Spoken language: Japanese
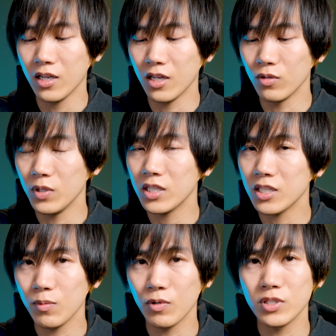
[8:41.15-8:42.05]
あの皆
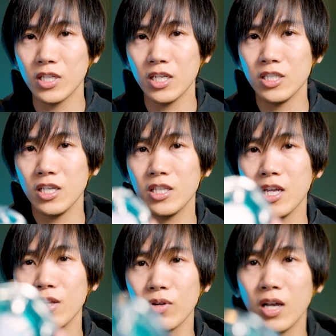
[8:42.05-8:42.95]
さんにもお伝えしていき
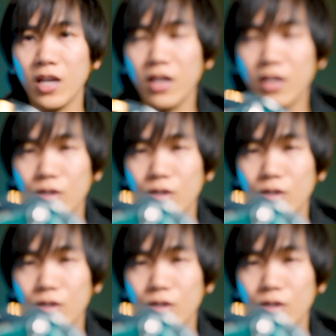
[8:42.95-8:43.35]
たいのが